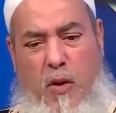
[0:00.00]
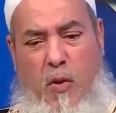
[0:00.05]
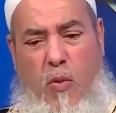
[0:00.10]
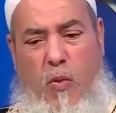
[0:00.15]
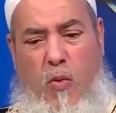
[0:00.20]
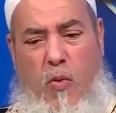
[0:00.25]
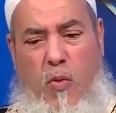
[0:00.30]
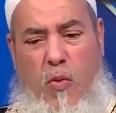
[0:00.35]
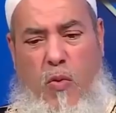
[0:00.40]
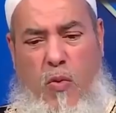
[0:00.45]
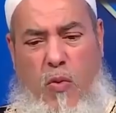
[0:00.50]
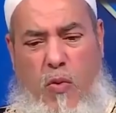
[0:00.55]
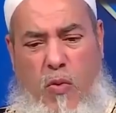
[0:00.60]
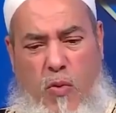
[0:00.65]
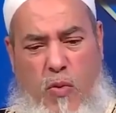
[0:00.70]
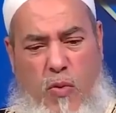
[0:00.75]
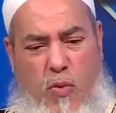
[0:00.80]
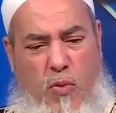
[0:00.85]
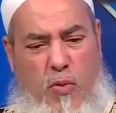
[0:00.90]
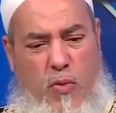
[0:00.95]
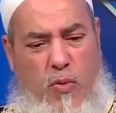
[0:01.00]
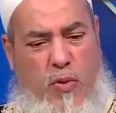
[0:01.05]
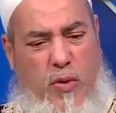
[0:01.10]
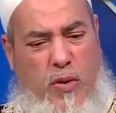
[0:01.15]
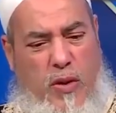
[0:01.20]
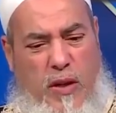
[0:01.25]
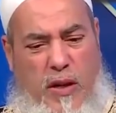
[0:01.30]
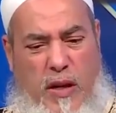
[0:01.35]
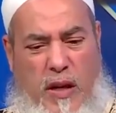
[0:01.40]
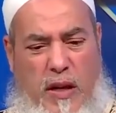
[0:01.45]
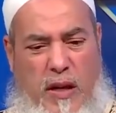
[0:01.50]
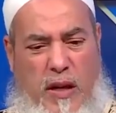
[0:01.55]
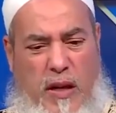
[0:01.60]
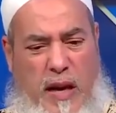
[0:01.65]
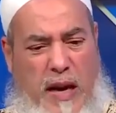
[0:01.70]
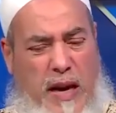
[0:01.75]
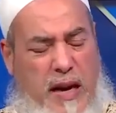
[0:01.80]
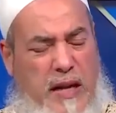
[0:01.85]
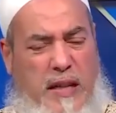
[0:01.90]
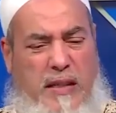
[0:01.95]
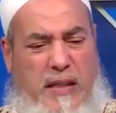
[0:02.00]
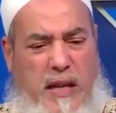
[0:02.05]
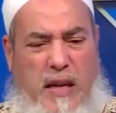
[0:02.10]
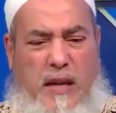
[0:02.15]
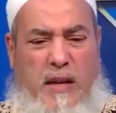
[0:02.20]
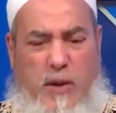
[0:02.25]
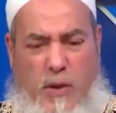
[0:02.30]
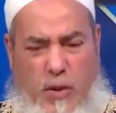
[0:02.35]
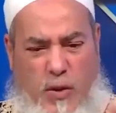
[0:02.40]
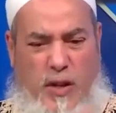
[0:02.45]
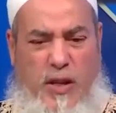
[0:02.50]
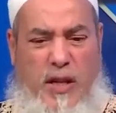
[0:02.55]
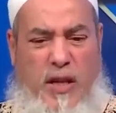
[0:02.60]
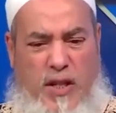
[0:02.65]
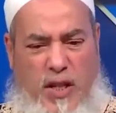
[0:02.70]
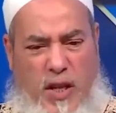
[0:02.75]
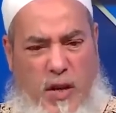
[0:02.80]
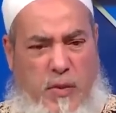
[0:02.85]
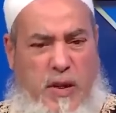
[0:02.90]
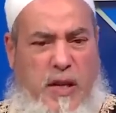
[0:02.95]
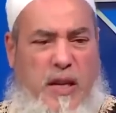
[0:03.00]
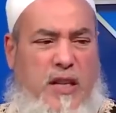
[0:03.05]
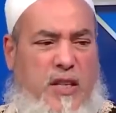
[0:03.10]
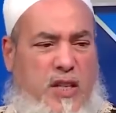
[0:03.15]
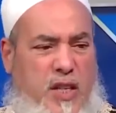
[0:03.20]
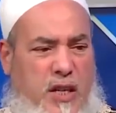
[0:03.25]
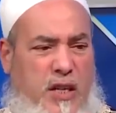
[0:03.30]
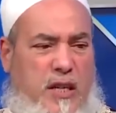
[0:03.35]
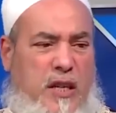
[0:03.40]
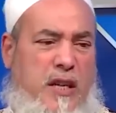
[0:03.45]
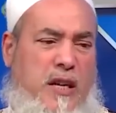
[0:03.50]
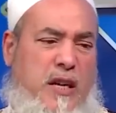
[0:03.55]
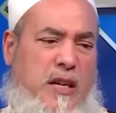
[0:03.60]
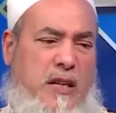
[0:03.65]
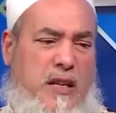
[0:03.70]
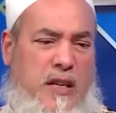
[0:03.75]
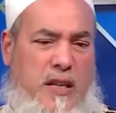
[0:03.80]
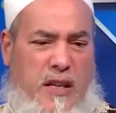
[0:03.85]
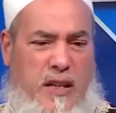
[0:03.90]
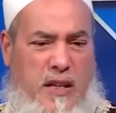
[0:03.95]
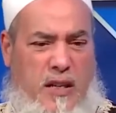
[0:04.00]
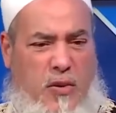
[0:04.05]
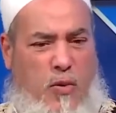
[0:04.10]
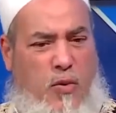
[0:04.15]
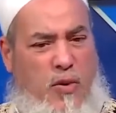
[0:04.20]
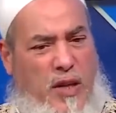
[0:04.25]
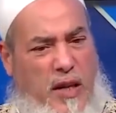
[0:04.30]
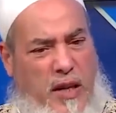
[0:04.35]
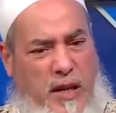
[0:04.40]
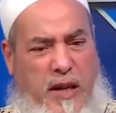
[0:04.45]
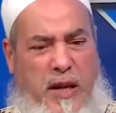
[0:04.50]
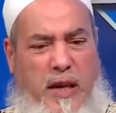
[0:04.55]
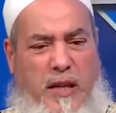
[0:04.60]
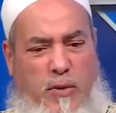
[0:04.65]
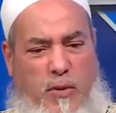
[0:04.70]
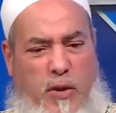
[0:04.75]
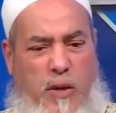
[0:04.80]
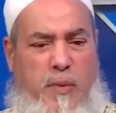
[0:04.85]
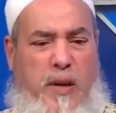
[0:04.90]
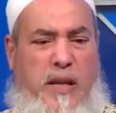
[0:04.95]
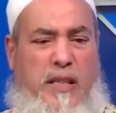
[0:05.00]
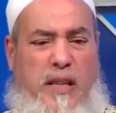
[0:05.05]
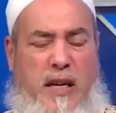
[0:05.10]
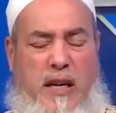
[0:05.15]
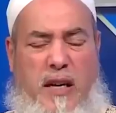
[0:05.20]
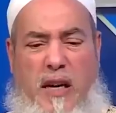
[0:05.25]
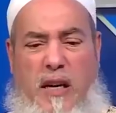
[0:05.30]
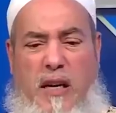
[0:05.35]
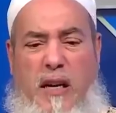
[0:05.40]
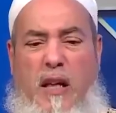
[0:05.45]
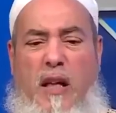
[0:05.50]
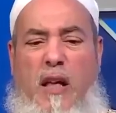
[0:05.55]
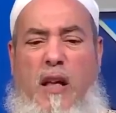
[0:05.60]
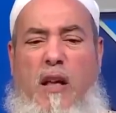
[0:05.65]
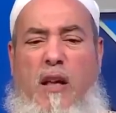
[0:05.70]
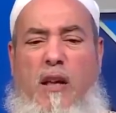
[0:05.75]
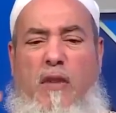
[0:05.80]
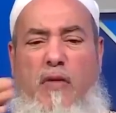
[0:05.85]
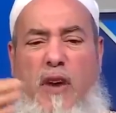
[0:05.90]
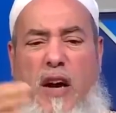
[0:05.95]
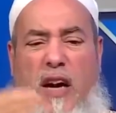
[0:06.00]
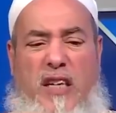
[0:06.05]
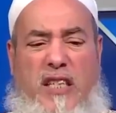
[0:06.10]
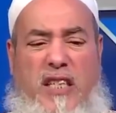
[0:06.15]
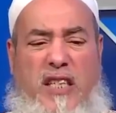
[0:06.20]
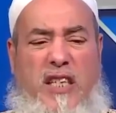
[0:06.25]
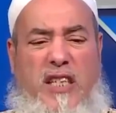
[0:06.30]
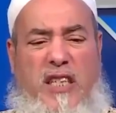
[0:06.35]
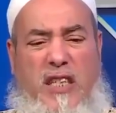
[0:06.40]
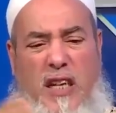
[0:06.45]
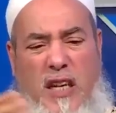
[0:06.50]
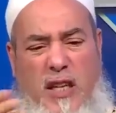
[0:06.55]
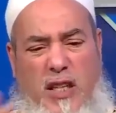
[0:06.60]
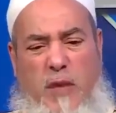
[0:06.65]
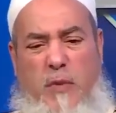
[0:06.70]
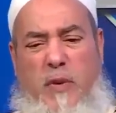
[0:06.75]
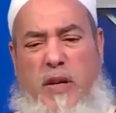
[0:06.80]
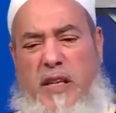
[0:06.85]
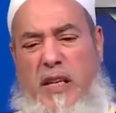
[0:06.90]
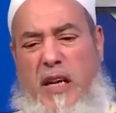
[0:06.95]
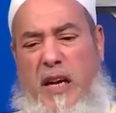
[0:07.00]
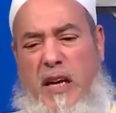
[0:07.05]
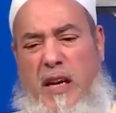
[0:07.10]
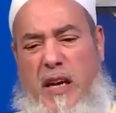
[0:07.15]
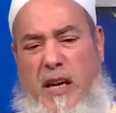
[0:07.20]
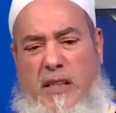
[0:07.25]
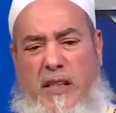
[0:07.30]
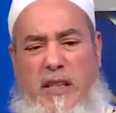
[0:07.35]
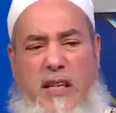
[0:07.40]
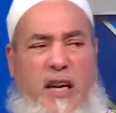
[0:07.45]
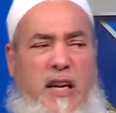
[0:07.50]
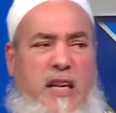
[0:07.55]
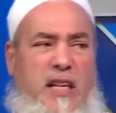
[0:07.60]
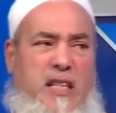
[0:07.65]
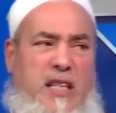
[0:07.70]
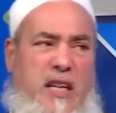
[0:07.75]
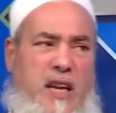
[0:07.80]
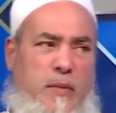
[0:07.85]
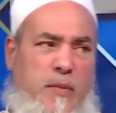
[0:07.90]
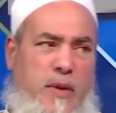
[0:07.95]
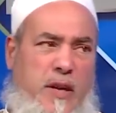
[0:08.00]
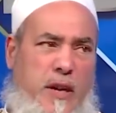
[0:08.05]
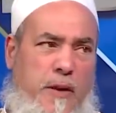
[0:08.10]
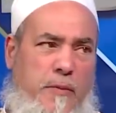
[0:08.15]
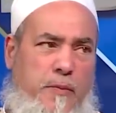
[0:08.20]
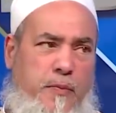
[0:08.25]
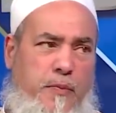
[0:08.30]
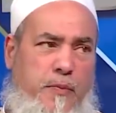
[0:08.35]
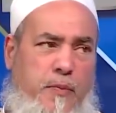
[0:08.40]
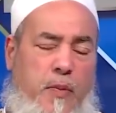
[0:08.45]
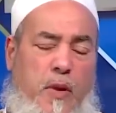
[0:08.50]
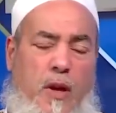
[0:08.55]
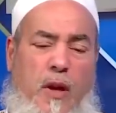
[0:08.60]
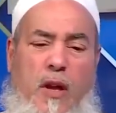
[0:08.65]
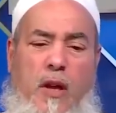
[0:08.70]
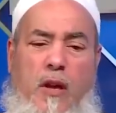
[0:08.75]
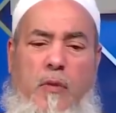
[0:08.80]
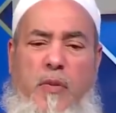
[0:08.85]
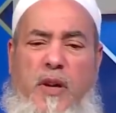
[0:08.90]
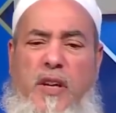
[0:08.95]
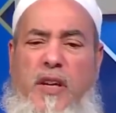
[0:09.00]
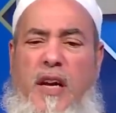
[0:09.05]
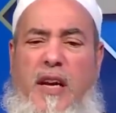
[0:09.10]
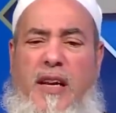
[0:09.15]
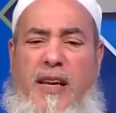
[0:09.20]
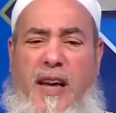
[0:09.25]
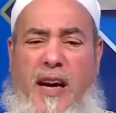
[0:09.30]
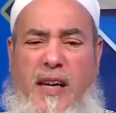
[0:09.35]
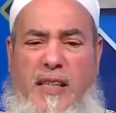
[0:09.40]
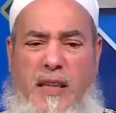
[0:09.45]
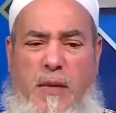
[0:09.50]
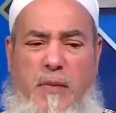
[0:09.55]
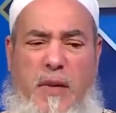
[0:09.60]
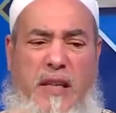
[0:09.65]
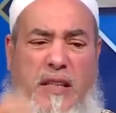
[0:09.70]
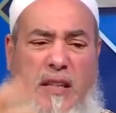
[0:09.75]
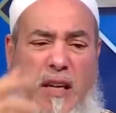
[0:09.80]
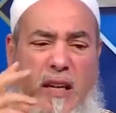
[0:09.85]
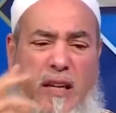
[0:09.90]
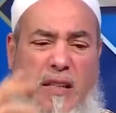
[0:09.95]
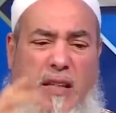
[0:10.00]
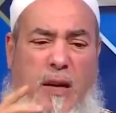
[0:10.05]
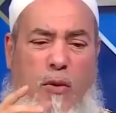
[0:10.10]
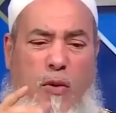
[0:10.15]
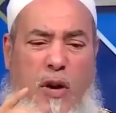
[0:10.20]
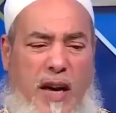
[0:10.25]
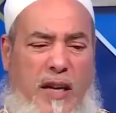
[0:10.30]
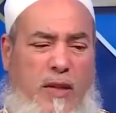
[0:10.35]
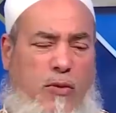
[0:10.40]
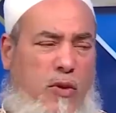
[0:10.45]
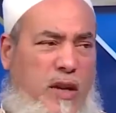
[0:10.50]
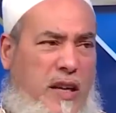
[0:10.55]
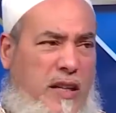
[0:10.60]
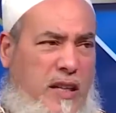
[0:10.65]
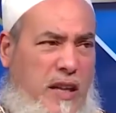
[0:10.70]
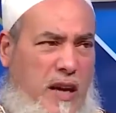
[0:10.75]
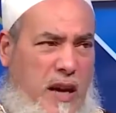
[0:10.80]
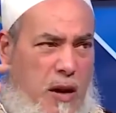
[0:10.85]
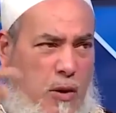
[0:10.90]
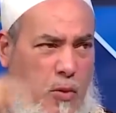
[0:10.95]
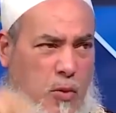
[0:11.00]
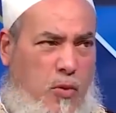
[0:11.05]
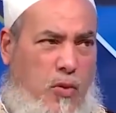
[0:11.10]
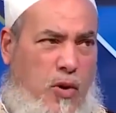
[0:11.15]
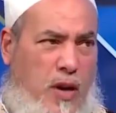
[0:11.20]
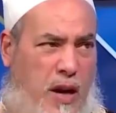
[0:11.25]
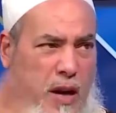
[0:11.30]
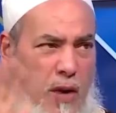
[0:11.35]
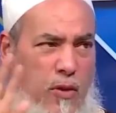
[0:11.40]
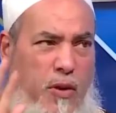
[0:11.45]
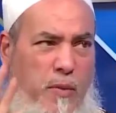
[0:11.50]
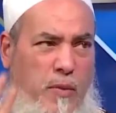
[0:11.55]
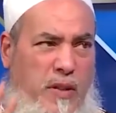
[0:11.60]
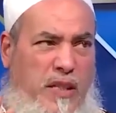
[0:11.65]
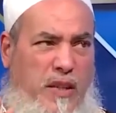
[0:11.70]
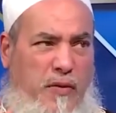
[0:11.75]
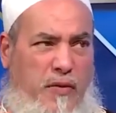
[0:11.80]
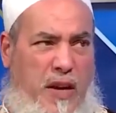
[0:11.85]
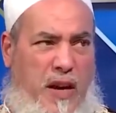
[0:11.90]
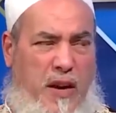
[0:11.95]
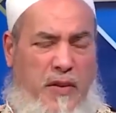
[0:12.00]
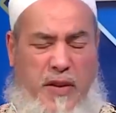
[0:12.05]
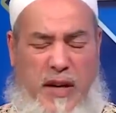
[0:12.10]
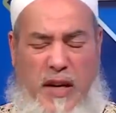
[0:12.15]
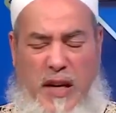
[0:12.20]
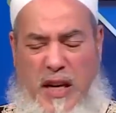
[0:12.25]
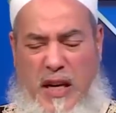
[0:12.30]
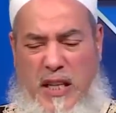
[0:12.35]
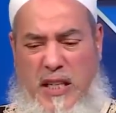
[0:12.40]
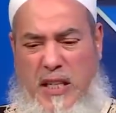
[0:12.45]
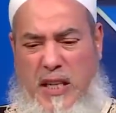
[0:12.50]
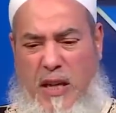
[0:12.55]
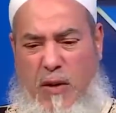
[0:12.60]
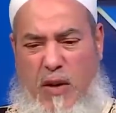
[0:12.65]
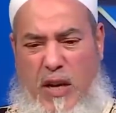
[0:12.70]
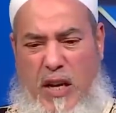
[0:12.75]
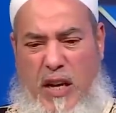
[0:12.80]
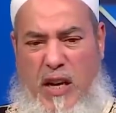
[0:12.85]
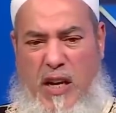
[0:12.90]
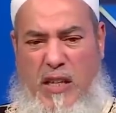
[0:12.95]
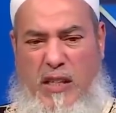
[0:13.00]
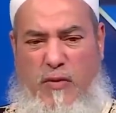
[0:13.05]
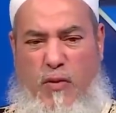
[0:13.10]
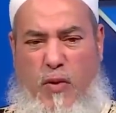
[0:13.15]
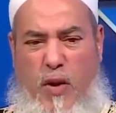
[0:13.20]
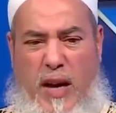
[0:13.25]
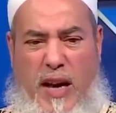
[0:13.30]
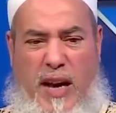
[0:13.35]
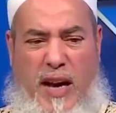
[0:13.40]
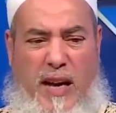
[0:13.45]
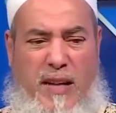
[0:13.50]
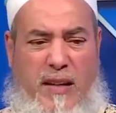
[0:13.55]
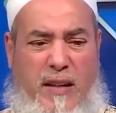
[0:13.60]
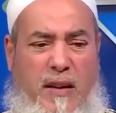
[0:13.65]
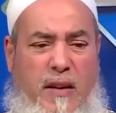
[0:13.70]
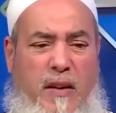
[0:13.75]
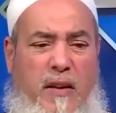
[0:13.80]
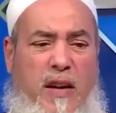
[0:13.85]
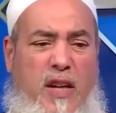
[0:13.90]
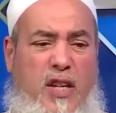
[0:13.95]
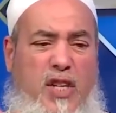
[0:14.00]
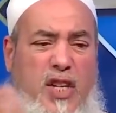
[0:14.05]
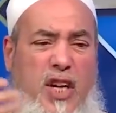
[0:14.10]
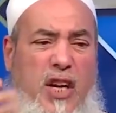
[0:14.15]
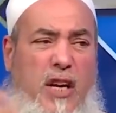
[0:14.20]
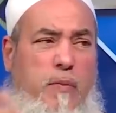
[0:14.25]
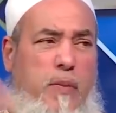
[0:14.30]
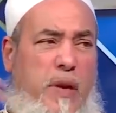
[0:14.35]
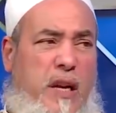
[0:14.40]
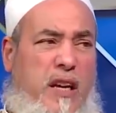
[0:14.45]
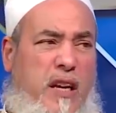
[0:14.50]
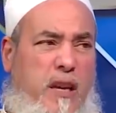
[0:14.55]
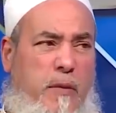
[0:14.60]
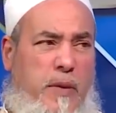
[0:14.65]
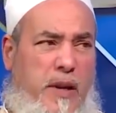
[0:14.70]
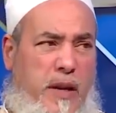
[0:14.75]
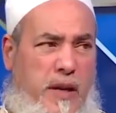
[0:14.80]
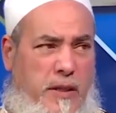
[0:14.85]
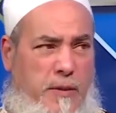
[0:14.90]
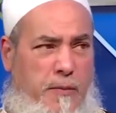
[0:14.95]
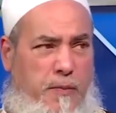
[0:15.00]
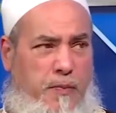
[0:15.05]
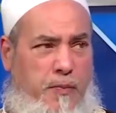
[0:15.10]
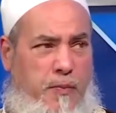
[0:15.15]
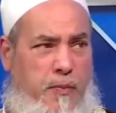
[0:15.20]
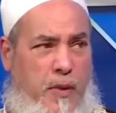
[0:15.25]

والحق رأيت رؤية جميلة جدا أن يكون الخير والبركة فأسست الجمعية الخيرية الإسلامية من الكرامات التي وقعت والتي أقولها أول مرة في هذه الحصة ولا يعرفها أحد الشيخ بالكبير